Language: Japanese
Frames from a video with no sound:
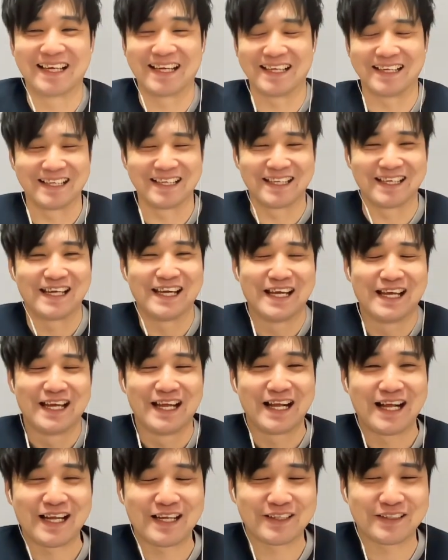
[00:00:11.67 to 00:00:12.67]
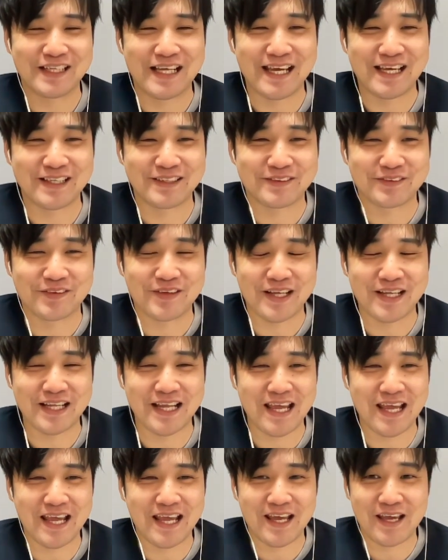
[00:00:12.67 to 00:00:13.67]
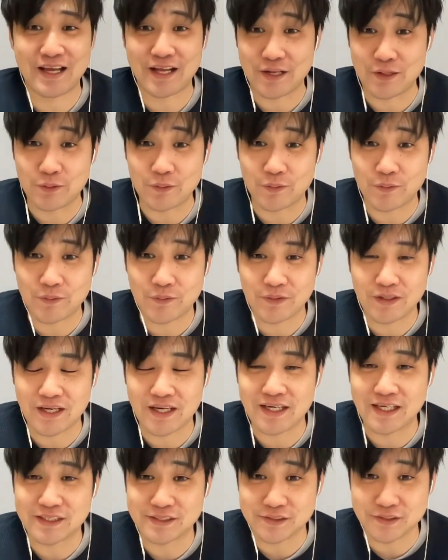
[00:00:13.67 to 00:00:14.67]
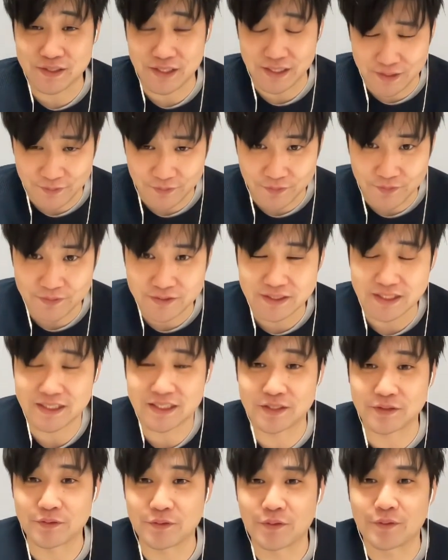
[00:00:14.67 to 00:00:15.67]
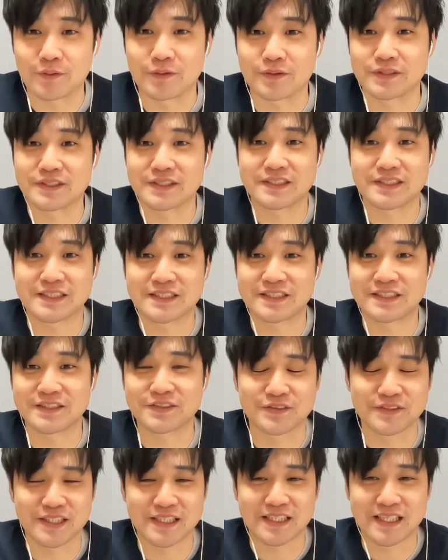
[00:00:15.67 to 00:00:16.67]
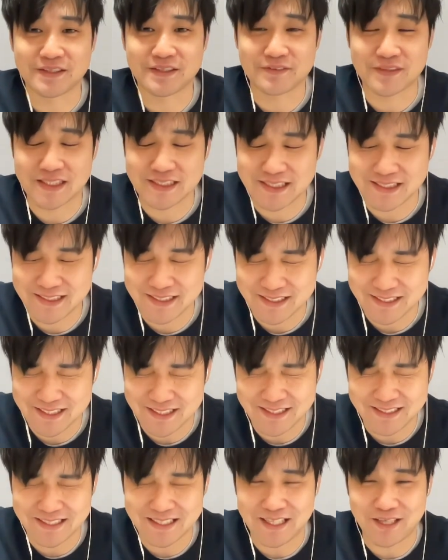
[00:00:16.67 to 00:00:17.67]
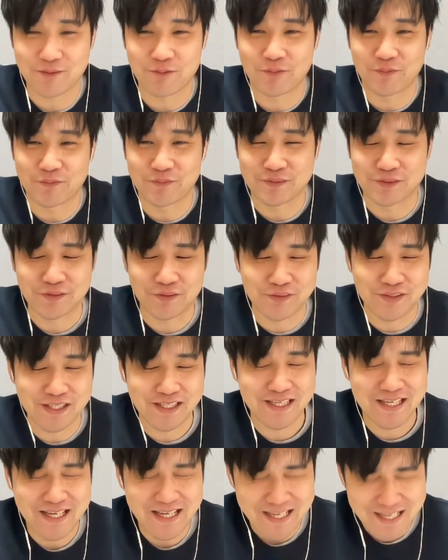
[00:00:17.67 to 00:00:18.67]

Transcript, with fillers: はい。あのね、それで、あの変わらず、あのチャンネル登録し続けてくださってた方、本当に、